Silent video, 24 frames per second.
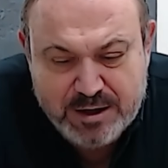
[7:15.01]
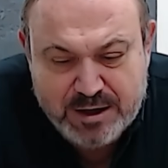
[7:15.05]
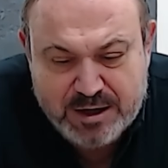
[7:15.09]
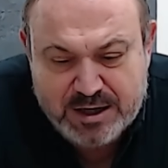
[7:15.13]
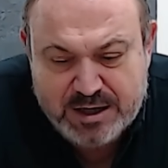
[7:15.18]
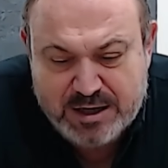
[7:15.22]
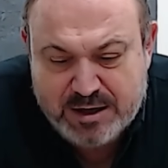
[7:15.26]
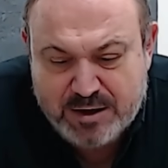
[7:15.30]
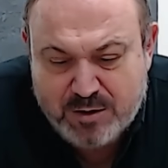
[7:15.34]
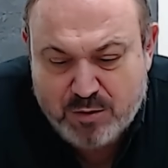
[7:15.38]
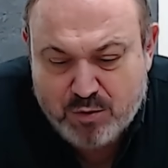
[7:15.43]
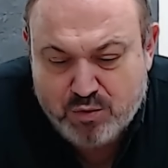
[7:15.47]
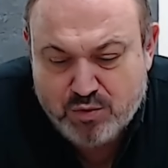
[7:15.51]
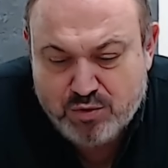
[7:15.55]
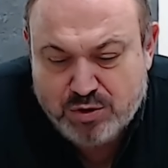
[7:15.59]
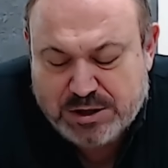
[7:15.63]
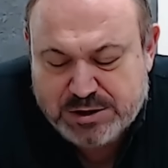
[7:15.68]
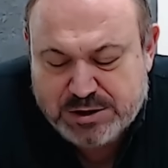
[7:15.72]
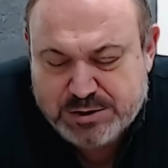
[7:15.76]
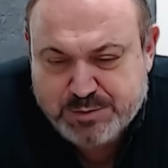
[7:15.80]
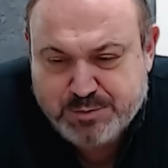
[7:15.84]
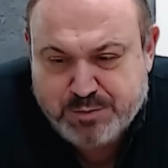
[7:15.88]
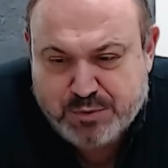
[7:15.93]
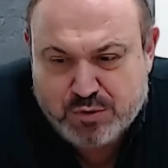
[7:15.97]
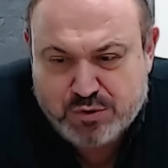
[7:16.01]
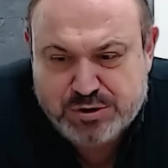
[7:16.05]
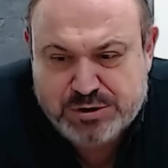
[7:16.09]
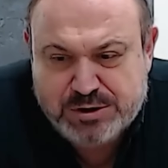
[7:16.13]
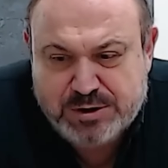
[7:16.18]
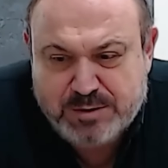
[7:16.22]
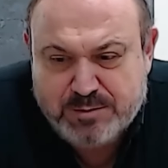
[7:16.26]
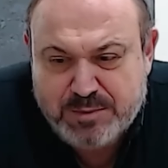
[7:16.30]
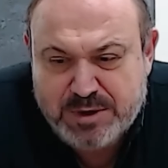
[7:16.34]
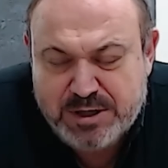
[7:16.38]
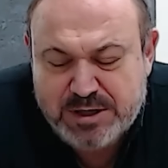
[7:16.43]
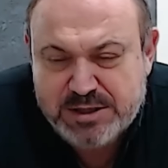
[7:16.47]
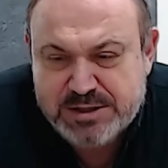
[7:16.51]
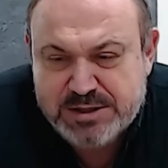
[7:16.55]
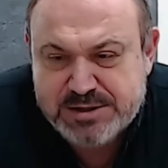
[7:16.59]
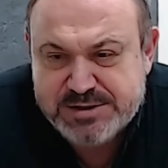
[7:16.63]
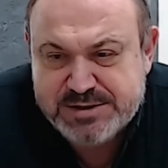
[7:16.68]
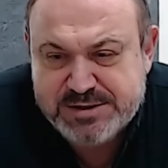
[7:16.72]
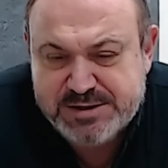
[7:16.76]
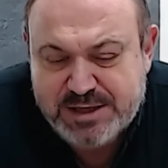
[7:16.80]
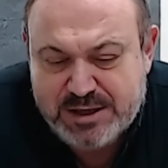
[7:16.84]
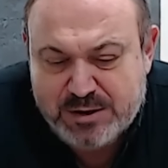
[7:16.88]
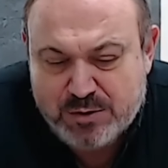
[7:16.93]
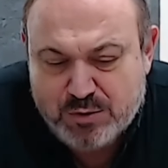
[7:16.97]
А у нас просто мало
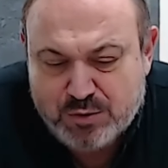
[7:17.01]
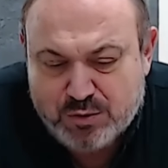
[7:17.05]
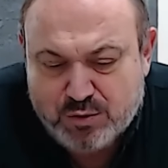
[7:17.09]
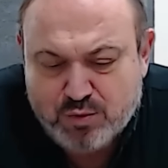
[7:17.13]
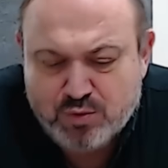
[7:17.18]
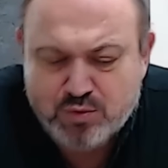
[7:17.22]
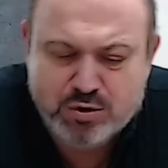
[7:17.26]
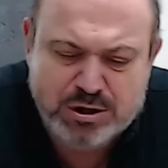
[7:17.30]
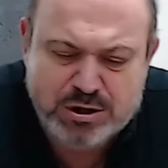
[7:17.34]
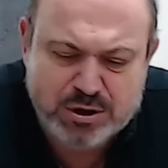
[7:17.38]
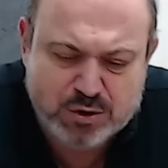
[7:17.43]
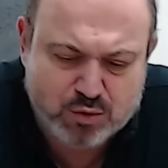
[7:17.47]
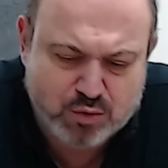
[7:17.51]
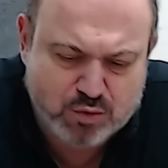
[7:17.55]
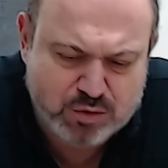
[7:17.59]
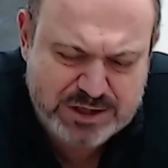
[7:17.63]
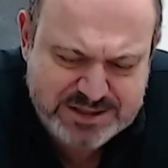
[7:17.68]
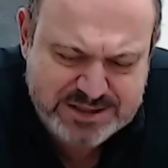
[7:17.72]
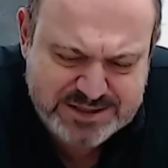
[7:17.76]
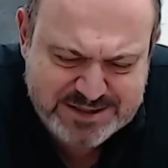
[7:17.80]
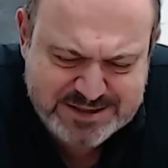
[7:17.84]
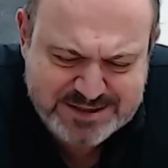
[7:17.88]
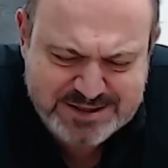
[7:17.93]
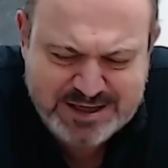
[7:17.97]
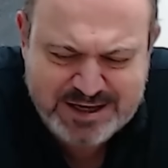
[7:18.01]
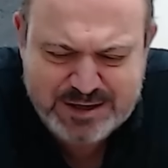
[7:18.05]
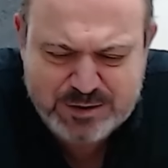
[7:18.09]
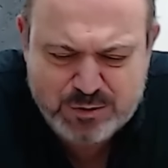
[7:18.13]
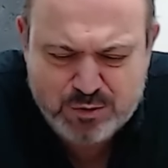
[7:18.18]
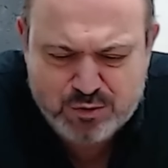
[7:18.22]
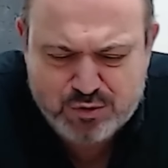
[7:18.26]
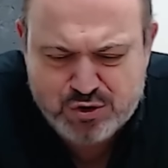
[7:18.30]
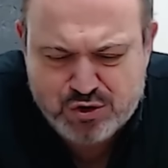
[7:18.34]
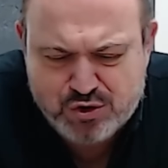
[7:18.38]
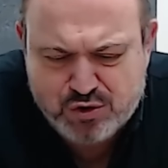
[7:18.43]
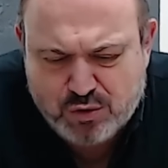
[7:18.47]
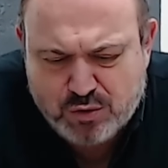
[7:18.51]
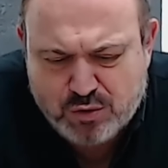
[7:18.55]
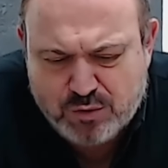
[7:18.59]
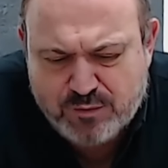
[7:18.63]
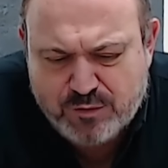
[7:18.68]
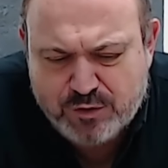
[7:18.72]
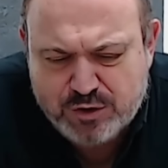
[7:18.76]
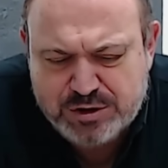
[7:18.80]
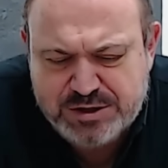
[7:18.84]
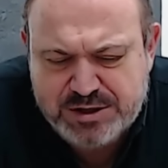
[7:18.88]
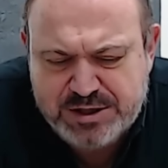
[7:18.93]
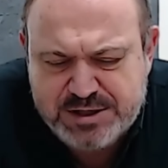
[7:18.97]
знают. Нет, у нас знают, что
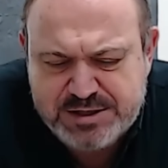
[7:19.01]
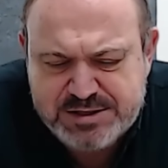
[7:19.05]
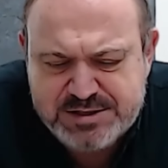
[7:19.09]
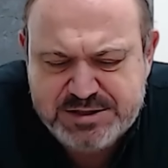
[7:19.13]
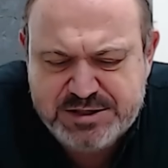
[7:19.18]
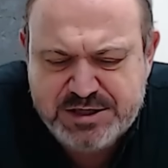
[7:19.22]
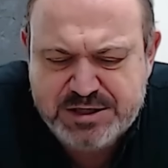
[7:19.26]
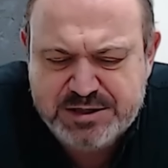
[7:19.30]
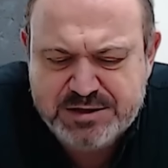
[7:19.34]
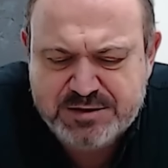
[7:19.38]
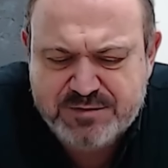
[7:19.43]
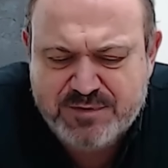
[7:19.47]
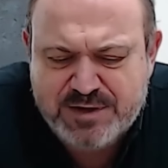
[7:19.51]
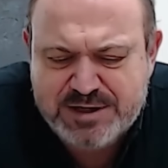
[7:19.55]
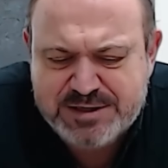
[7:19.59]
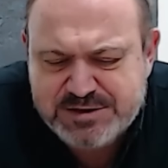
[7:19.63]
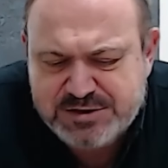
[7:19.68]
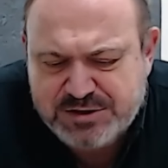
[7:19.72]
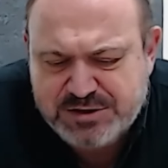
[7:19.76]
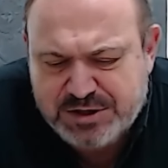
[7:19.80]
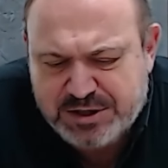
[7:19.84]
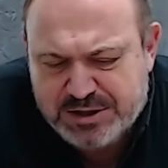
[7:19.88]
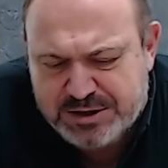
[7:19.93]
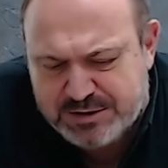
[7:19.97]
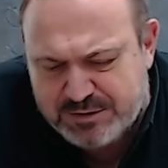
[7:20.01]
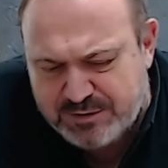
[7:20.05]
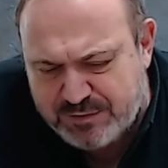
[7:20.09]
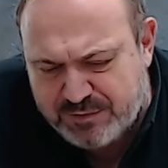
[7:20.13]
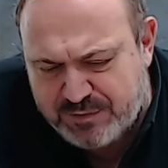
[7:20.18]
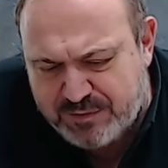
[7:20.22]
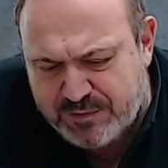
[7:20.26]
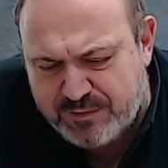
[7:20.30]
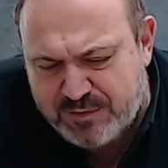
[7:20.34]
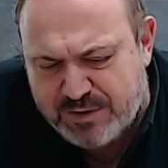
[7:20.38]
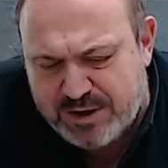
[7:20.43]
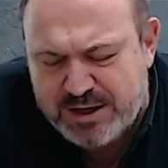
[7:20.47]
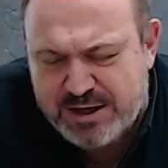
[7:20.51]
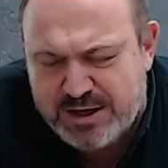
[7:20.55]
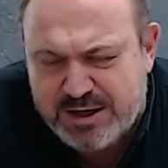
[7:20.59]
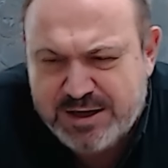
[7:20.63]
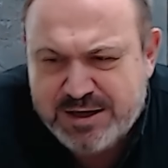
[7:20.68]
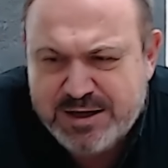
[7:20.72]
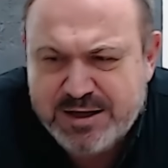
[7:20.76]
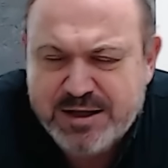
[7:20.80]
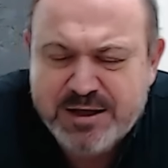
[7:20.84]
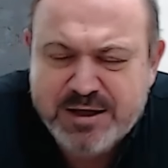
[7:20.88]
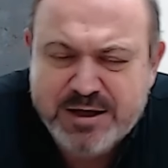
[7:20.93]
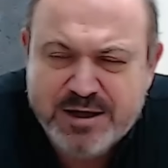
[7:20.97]
вот есть день 23
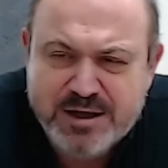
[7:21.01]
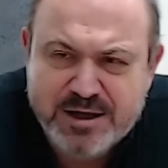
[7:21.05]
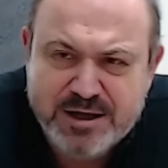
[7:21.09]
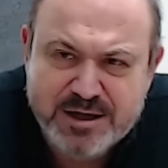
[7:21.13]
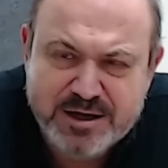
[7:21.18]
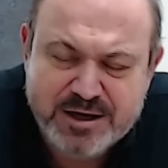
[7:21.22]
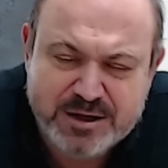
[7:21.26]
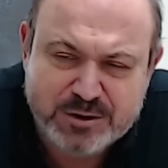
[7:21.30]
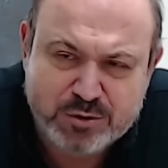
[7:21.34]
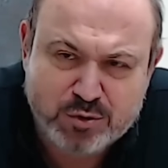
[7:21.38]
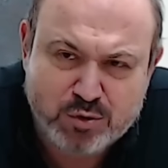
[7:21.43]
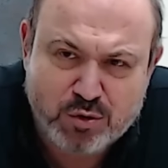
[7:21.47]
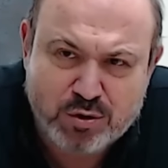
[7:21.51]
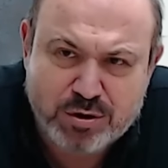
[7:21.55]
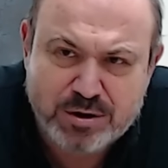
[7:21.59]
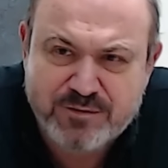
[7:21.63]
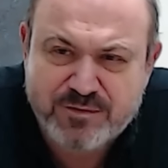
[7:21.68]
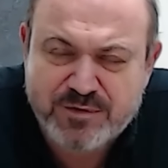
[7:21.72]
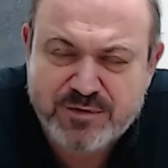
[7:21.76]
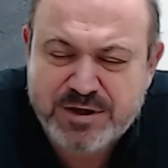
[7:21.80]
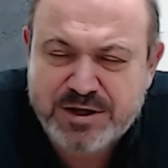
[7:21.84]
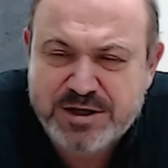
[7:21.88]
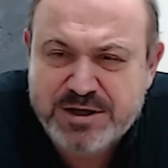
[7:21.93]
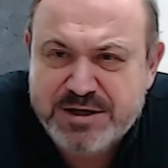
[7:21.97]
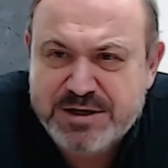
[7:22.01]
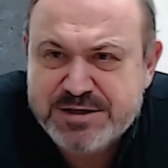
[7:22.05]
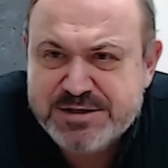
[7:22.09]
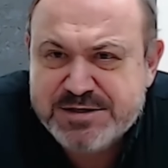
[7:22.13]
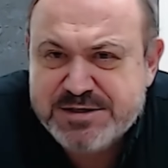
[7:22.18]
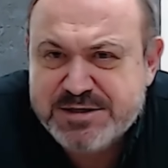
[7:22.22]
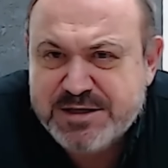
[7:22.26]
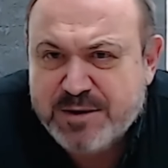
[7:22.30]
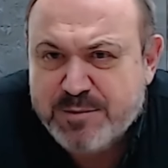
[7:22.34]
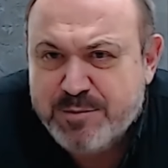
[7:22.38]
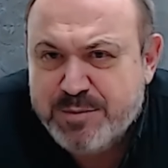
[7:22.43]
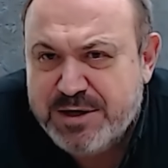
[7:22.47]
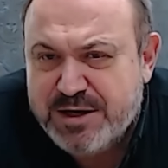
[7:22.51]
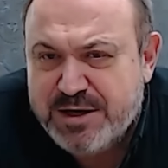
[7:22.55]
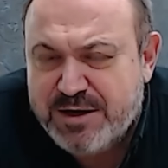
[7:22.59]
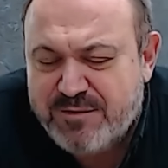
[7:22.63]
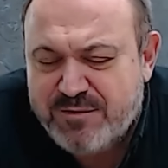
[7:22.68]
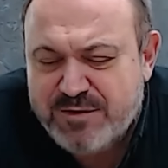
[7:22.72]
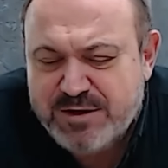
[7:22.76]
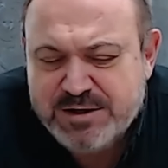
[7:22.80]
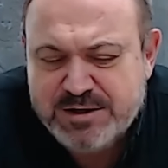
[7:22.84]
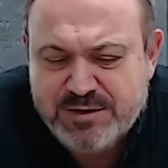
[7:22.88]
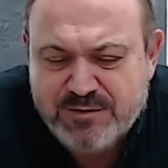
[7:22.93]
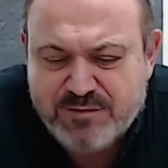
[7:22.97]
февраля, который в ЕС
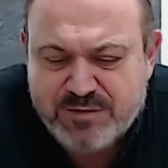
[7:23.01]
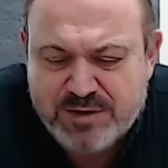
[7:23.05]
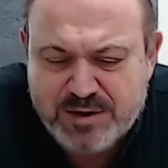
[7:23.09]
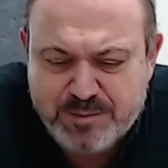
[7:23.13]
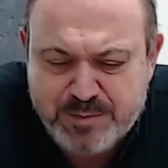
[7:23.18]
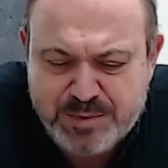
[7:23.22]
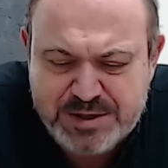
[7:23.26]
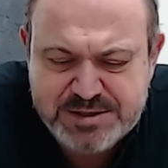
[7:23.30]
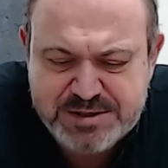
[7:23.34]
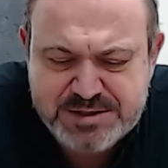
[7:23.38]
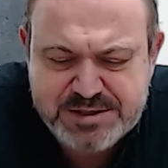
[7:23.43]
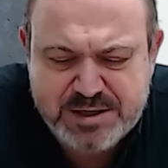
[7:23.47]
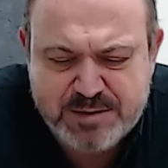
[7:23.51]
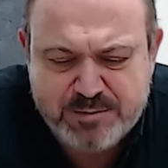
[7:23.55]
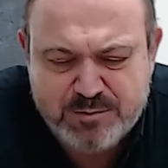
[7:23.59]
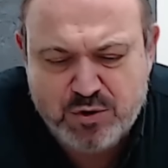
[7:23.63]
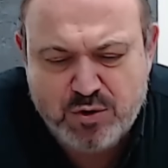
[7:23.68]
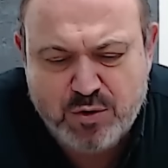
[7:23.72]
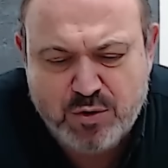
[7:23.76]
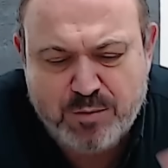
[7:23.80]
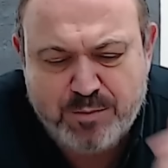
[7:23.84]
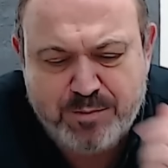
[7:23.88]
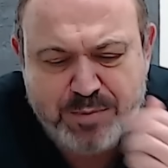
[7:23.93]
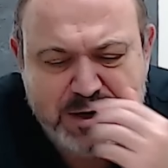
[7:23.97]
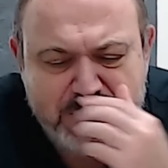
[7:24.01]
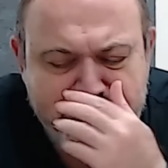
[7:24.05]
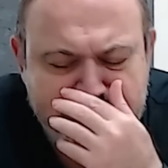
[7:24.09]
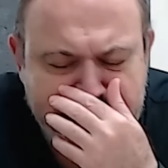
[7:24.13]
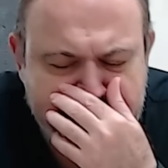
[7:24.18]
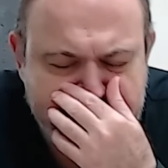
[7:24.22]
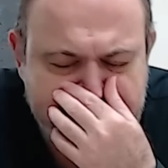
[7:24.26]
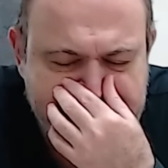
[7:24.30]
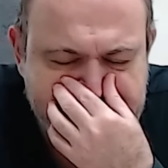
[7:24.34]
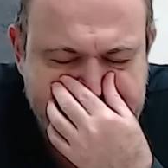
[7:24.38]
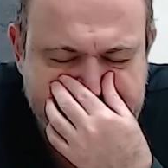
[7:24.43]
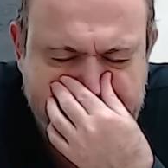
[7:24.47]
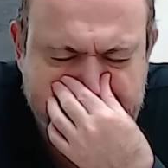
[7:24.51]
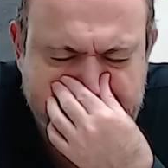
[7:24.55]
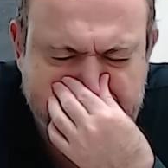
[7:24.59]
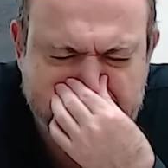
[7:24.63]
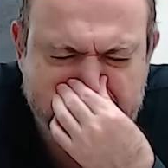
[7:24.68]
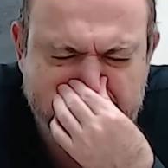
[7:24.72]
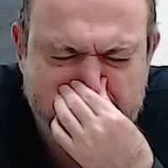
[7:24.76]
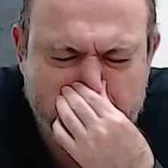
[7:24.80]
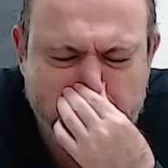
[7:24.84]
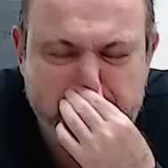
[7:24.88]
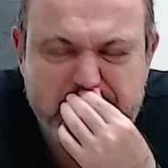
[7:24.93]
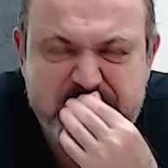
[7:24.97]
объявлен Европейским днем памяти жертв
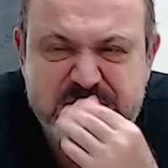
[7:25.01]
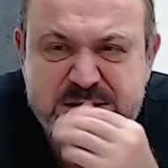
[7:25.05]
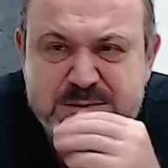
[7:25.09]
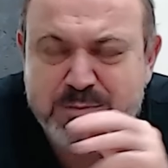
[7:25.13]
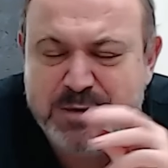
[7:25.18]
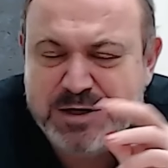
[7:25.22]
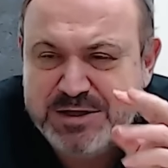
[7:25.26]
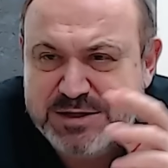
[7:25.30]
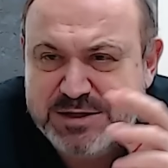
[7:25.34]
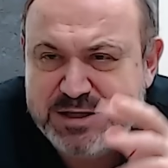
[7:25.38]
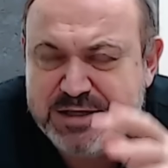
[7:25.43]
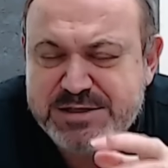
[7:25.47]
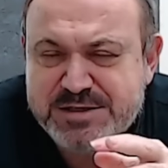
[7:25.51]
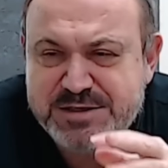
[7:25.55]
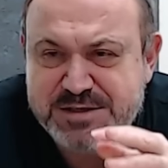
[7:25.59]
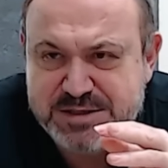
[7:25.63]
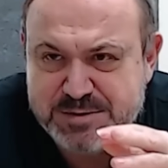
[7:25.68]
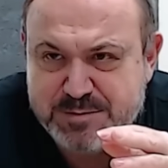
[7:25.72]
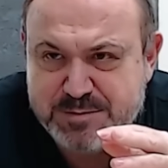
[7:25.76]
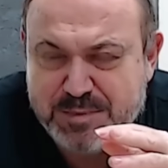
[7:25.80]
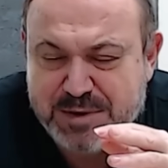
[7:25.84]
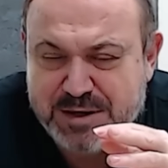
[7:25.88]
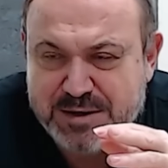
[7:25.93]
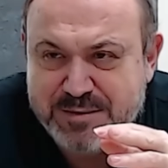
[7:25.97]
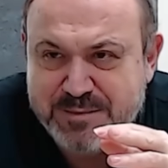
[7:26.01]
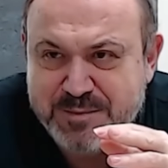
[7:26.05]
коммунизма и нацизма.